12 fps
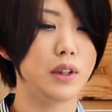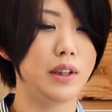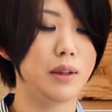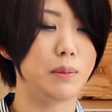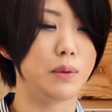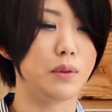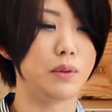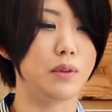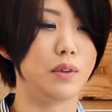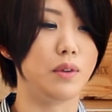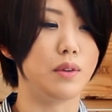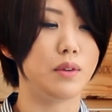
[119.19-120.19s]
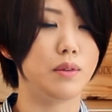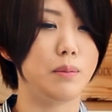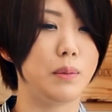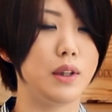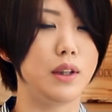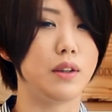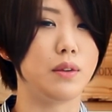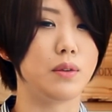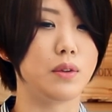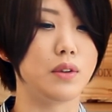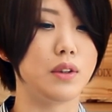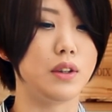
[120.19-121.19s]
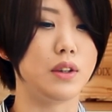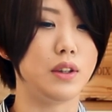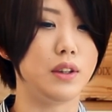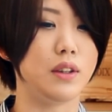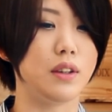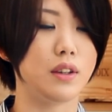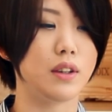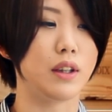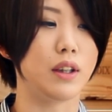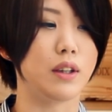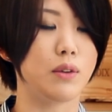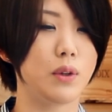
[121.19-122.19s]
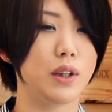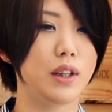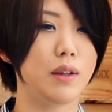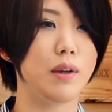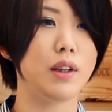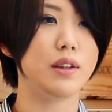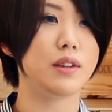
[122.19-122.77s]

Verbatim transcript: 好きなものを見てる時にあこれかわい